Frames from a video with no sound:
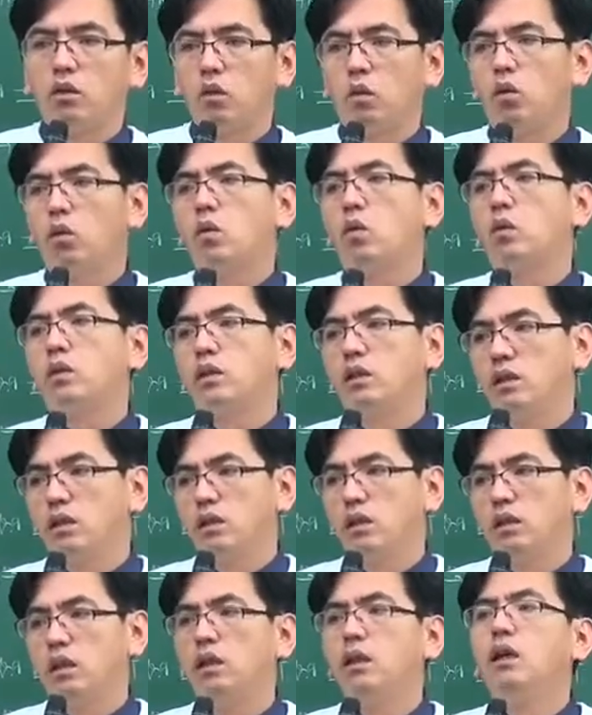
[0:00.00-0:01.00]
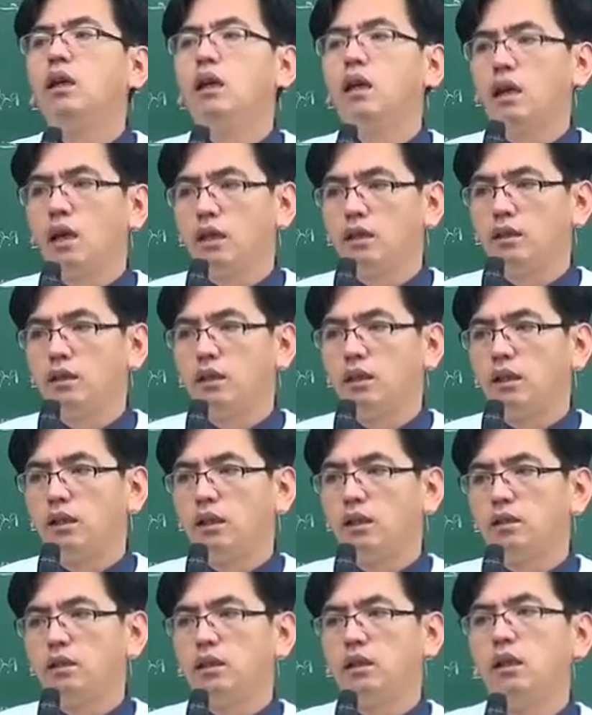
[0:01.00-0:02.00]
요걸 꼭 기억을 하셔야 돼요.
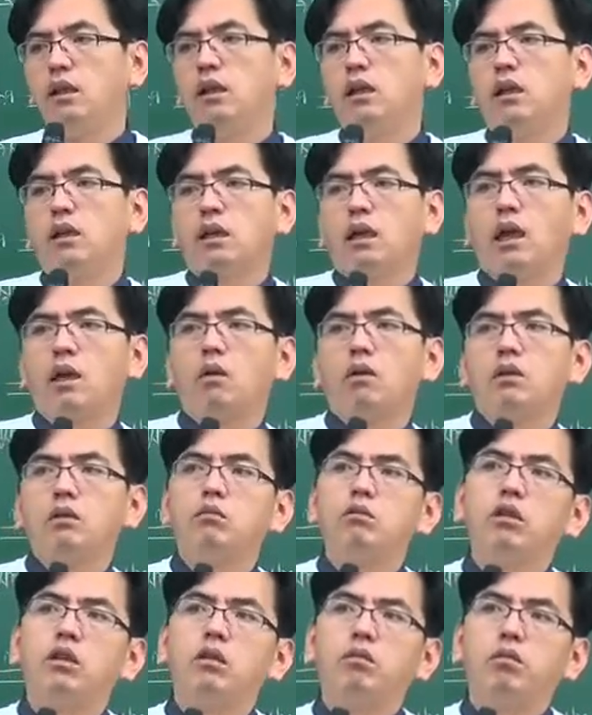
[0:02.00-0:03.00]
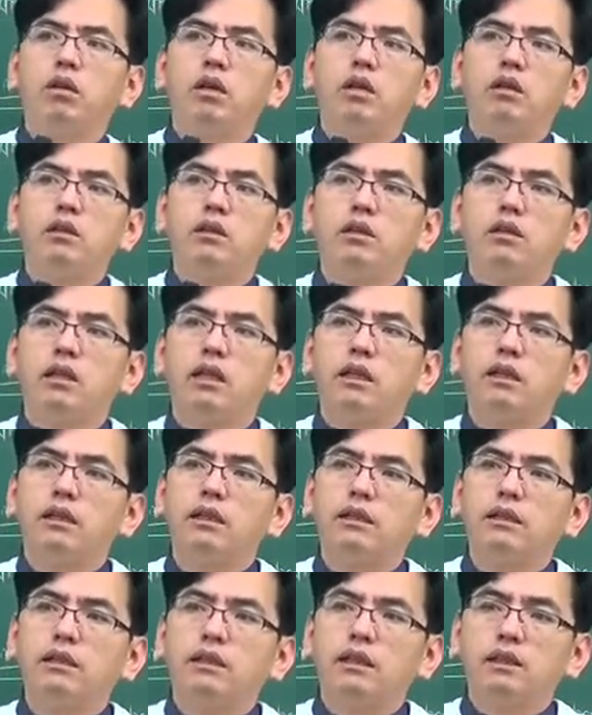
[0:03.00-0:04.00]
그래서 객관식 문제를 풀어가실 때는
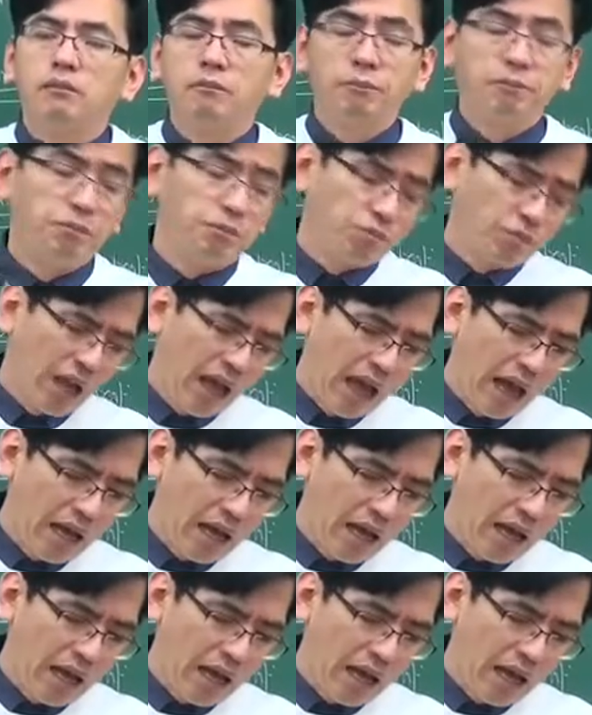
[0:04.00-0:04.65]
음,